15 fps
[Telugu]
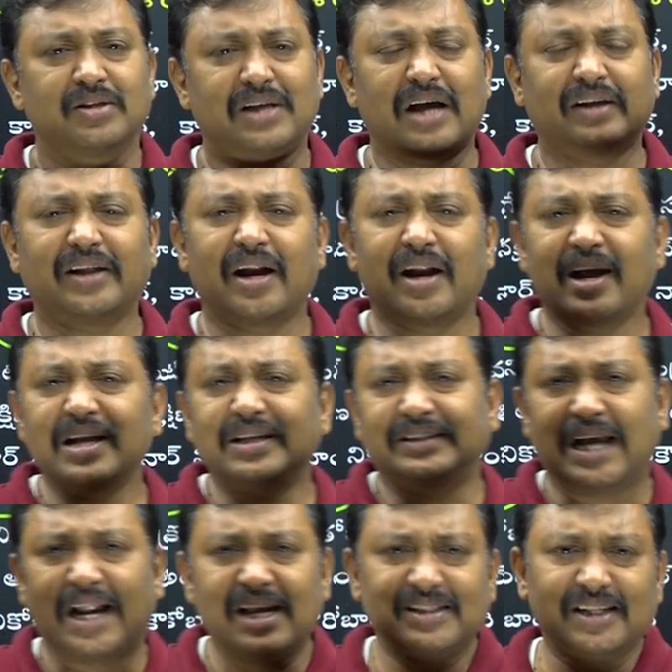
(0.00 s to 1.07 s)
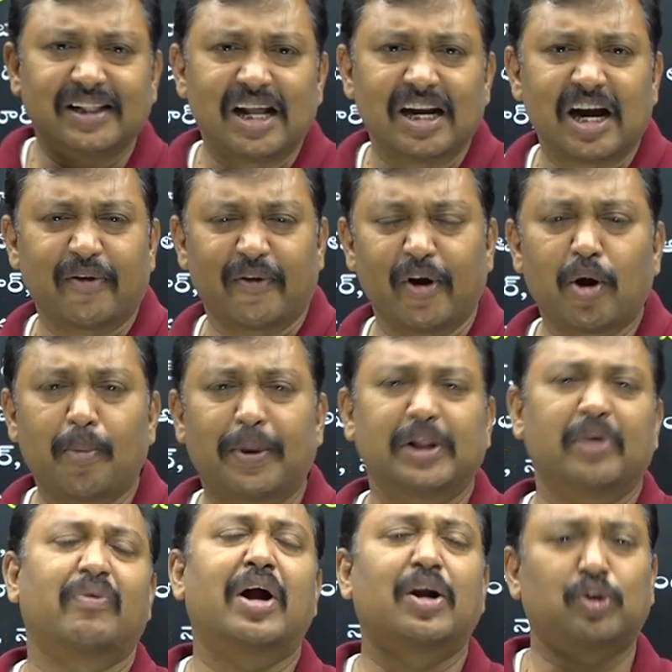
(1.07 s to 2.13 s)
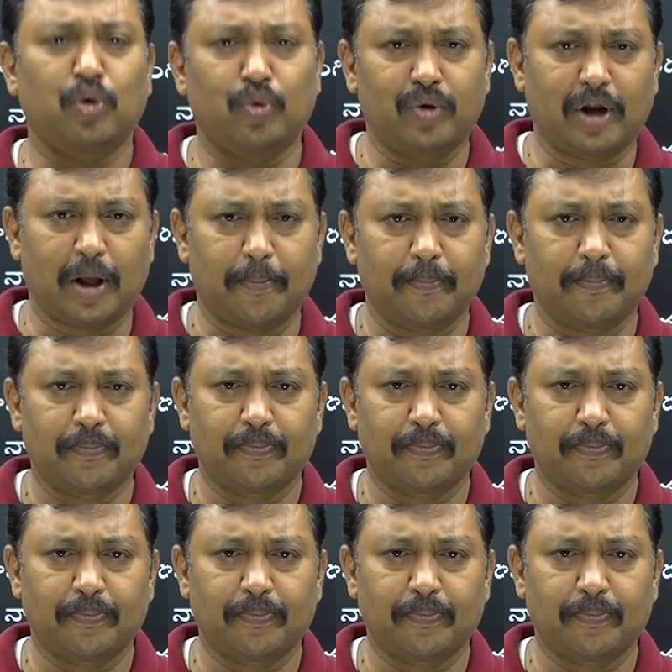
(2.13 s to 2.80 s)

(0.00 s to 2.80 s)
సాధారణంగా జలసంధి అనేటువంటి ఒక పదం ఆడుతూ ఉంటాం